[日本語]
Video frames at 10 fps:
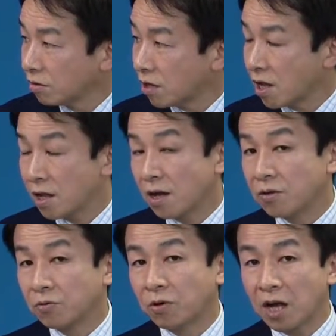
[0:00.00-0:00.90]
で
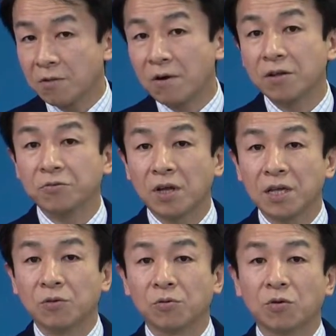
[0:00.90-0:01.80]
あの会話の
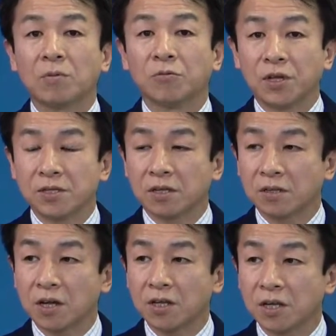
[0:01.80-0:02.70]
内容とかもね絶
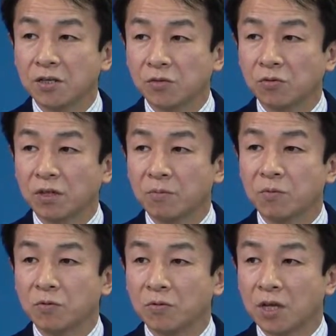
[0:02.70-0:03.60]
対にそういった部分